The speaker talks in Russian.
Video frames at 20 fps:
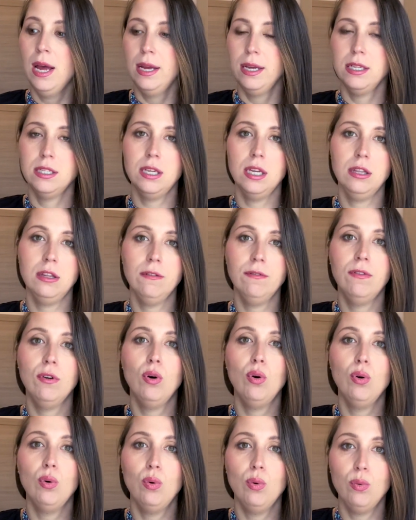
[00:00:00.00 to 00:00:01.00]
Из
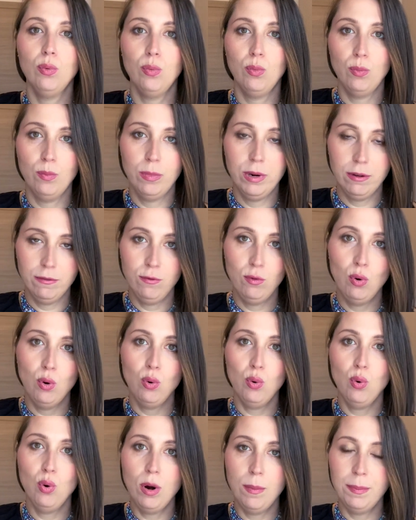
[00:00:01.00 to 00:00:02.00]
этого моего
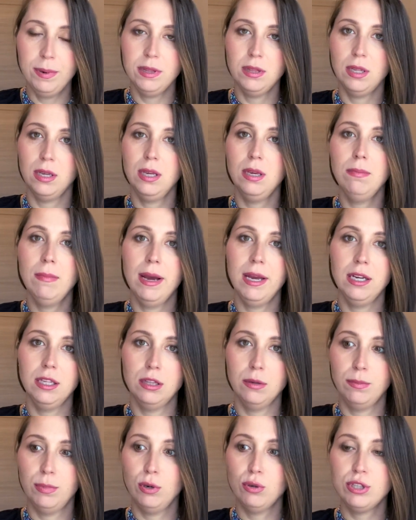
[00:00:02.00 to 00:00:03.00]
опыта и моих
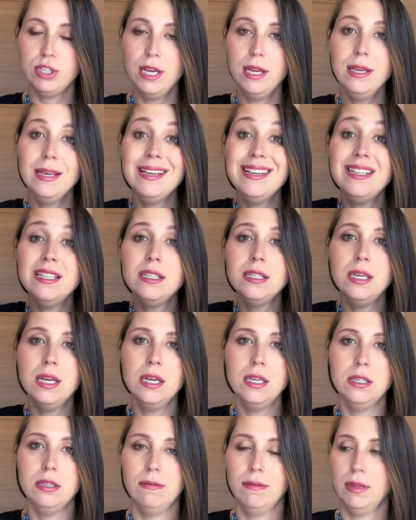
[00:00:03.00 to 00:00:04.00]
наблюдений,
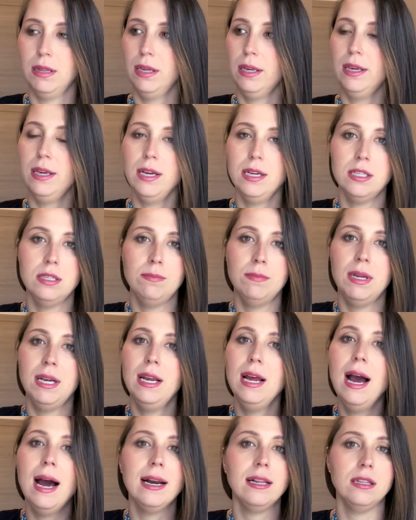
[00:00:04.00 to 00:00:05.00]
естественно, есть
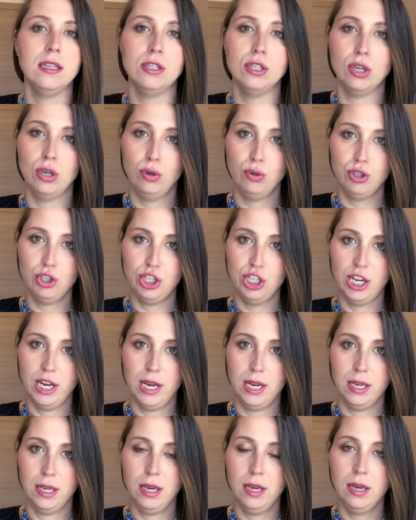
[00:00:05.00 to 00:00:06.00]
миллиард
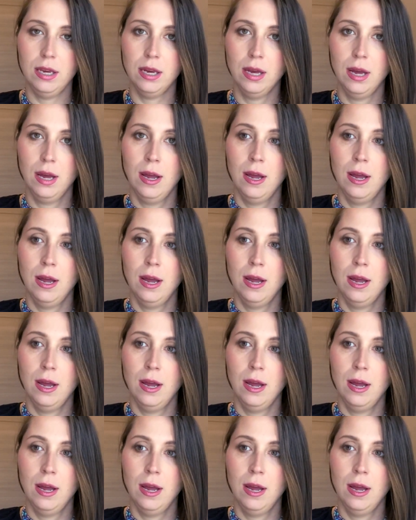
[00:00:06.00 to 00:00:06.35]
исключений,